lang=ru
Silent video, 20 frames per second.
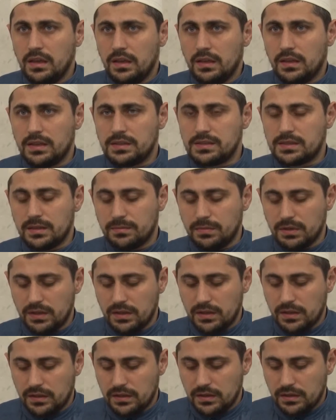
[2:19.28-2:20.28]
Если
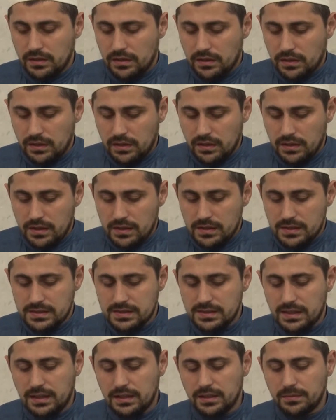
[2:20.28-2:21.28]
бы
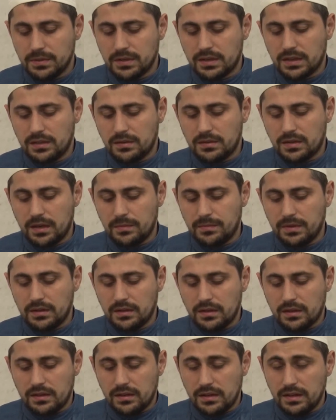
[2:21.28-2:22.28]
знали бы рабы,
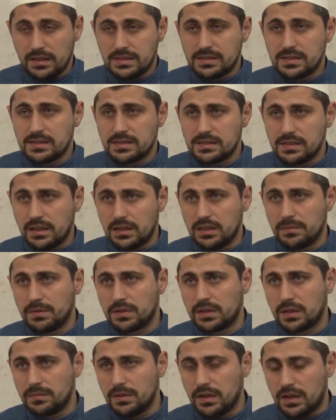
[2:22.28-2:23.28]
если знали бы
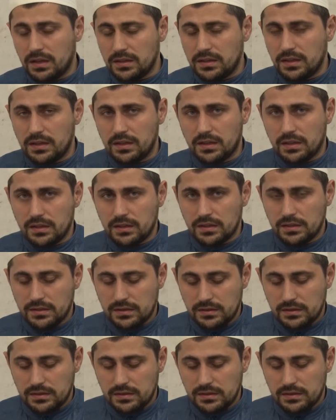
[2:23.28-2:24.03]
рабы Аллаха,